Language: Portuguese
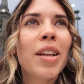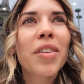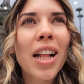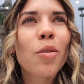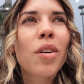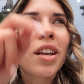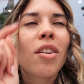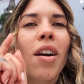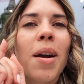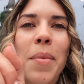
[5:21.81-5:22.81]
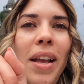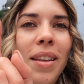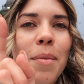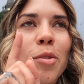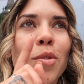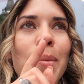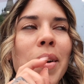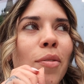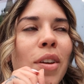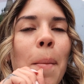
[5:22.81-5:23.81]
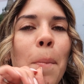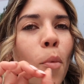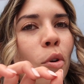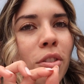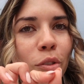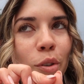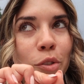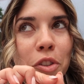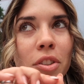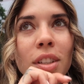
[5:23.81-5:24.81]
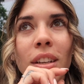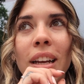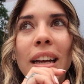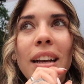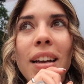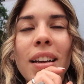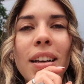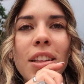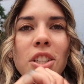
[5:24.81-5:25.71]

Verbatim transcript: Na verdade eu queria ir ao Camélia, mas o Camélia fica muito longe uh,